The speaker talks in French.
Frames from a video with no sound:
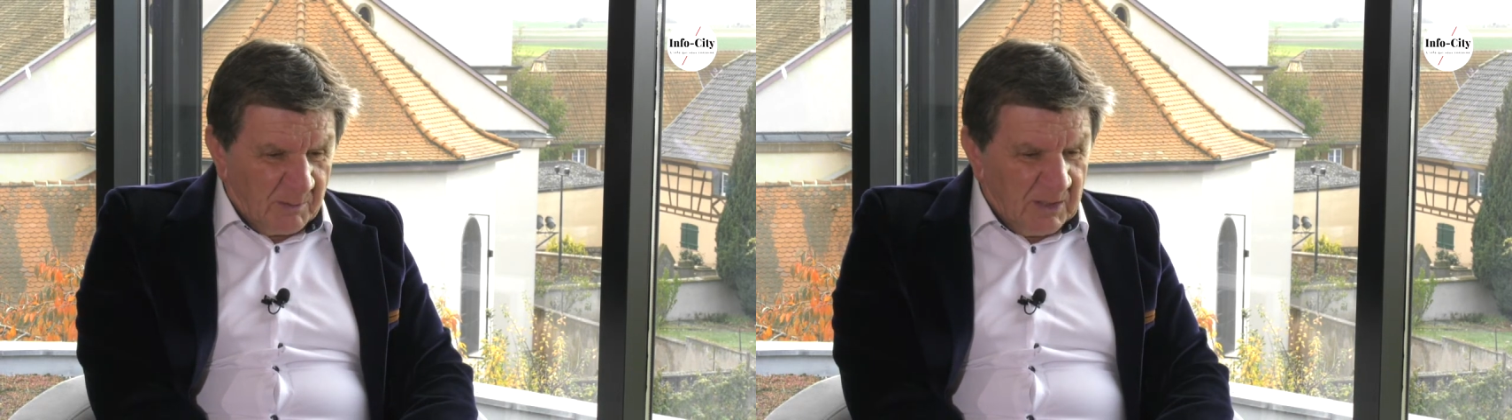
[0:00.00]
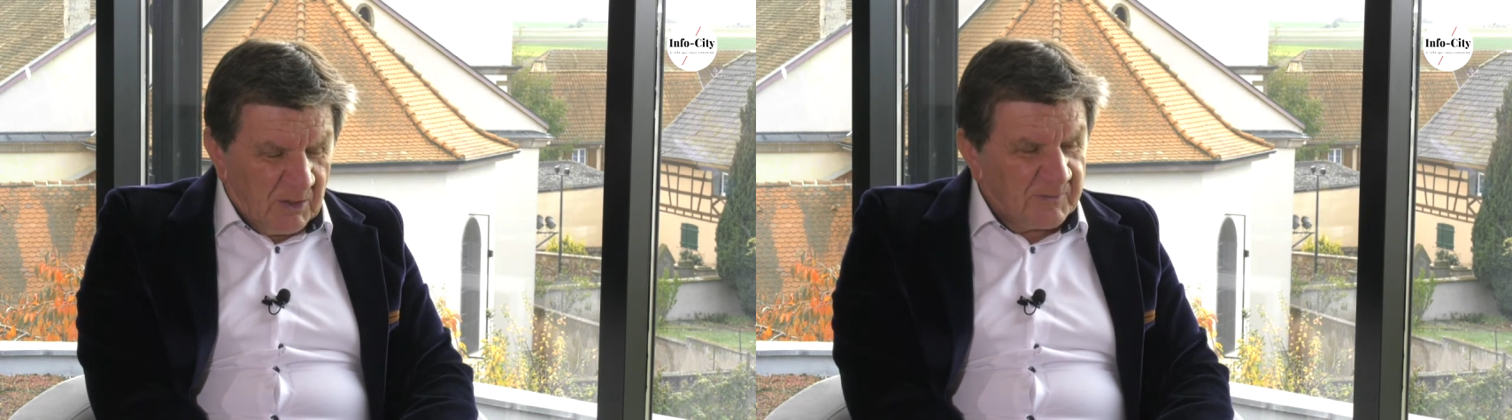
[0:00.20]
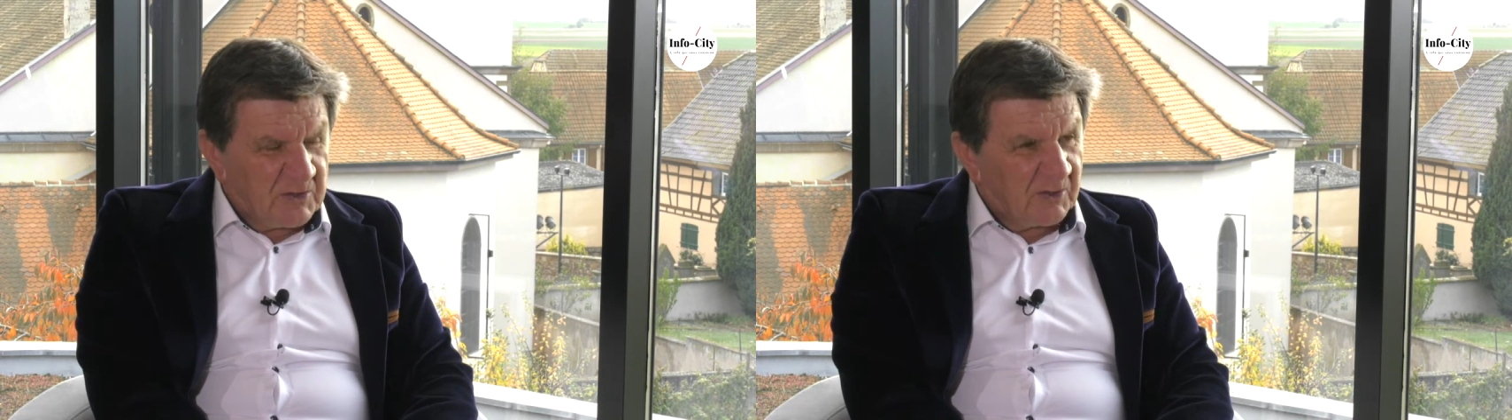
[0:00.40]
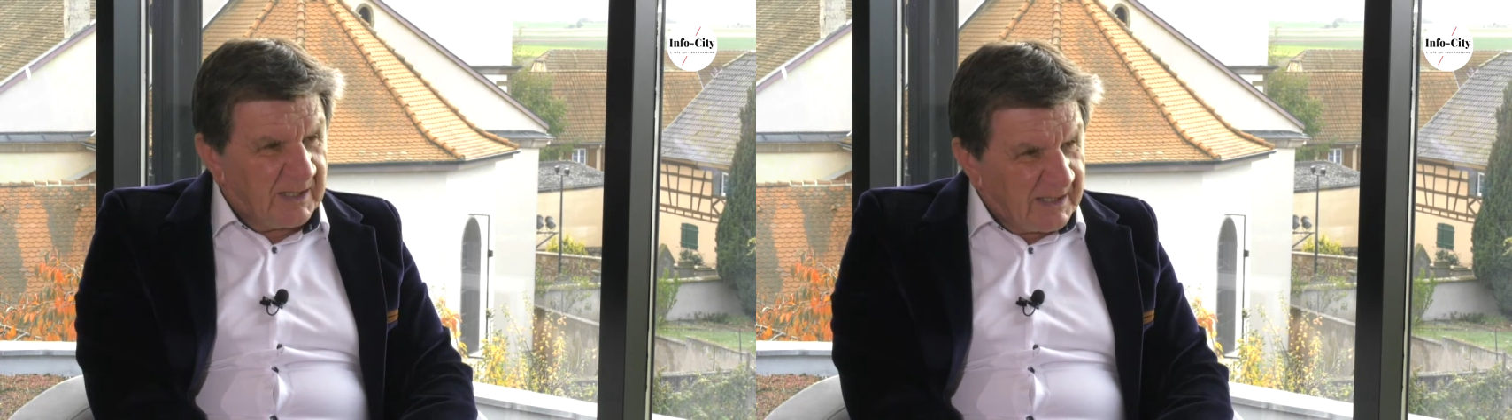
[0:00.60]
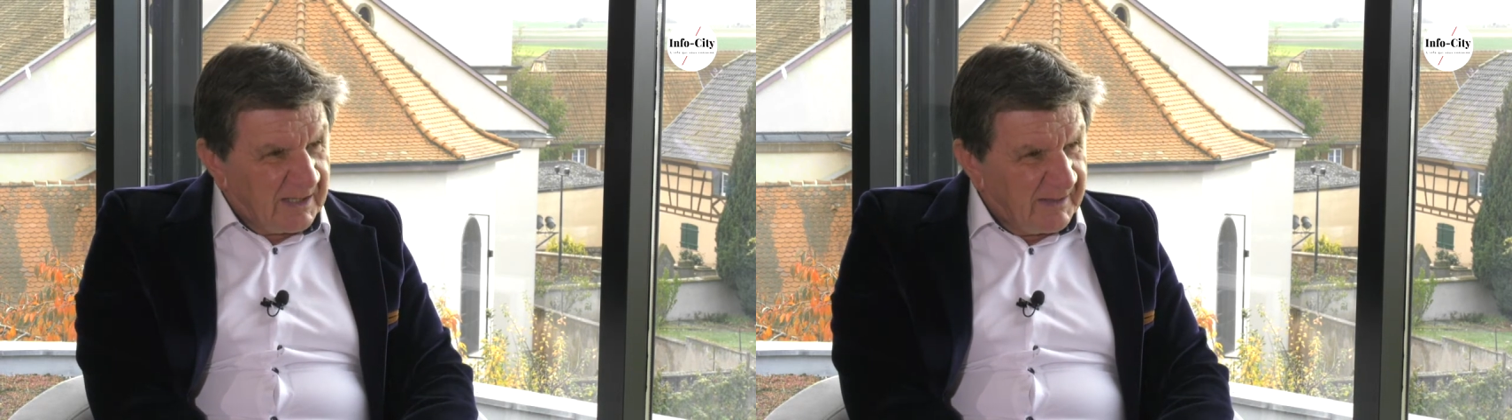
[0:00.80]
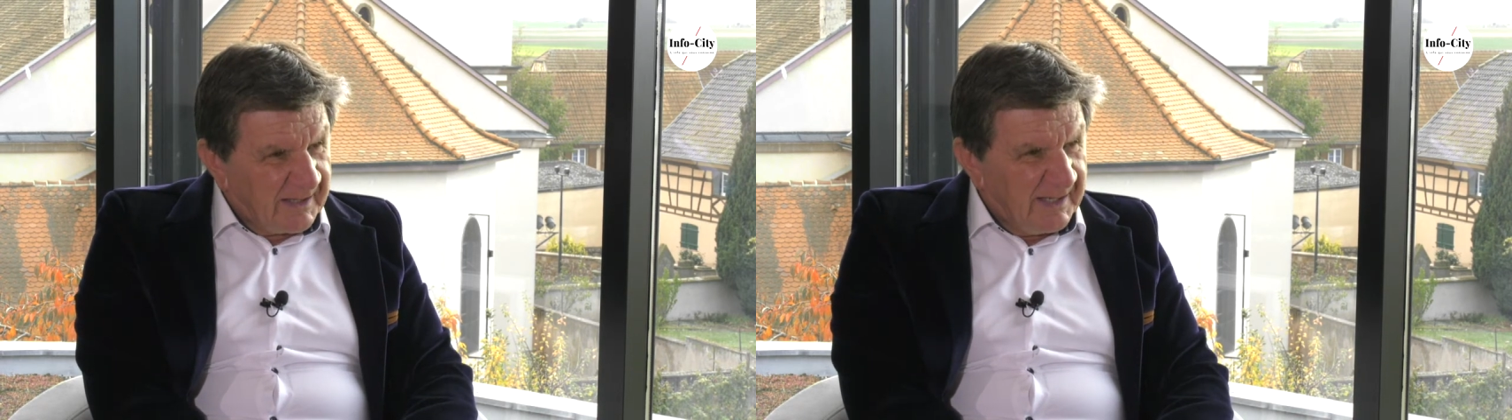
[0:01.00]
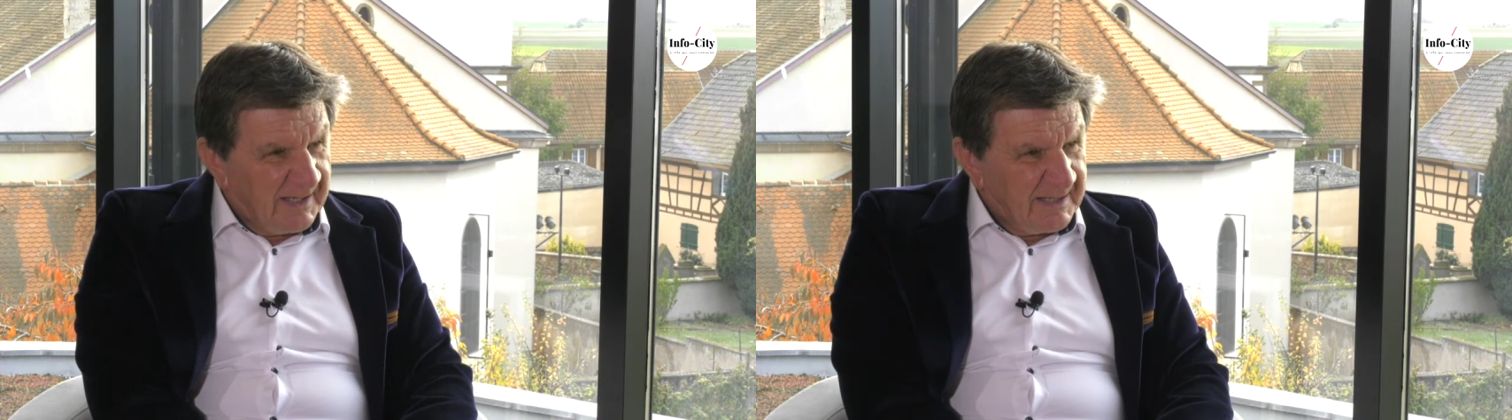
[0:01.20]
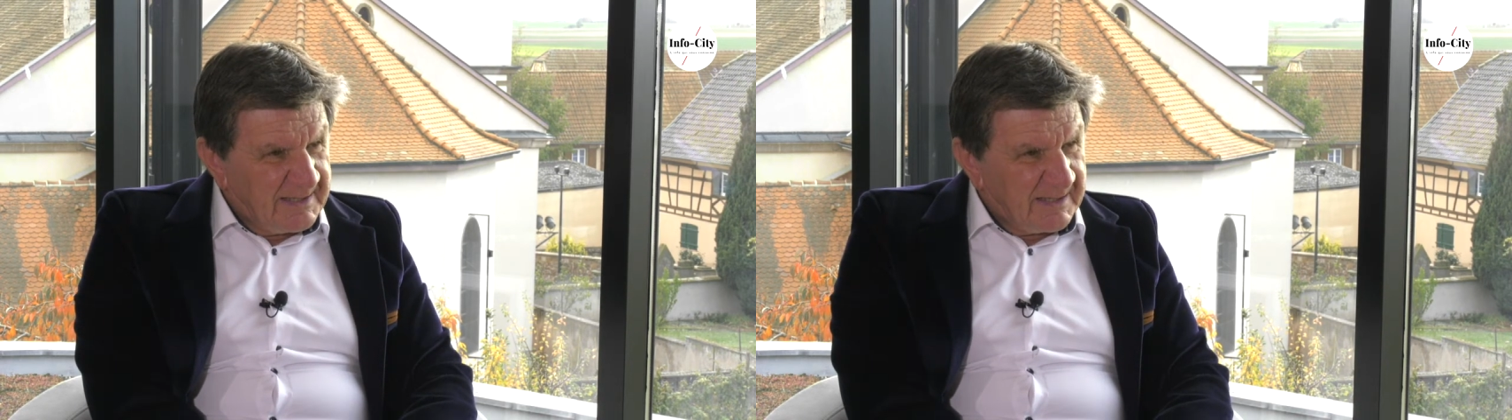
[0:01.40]

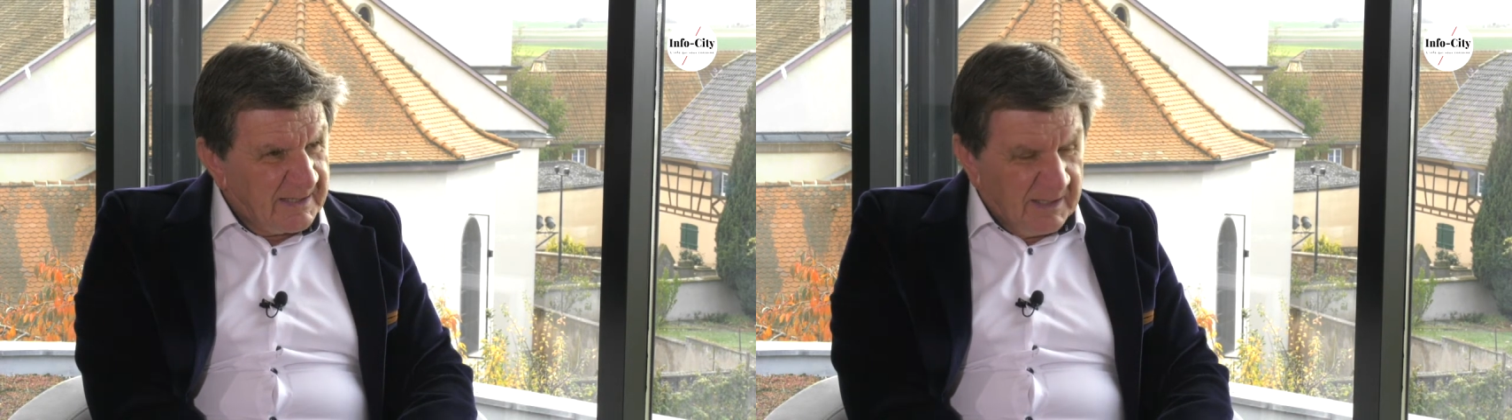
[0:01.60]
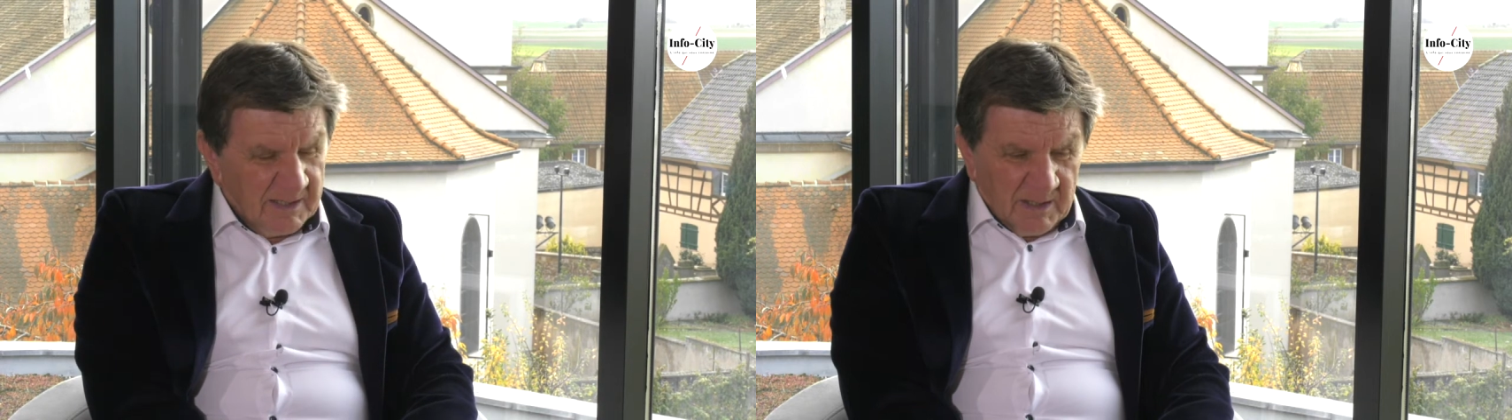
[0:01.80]
1995,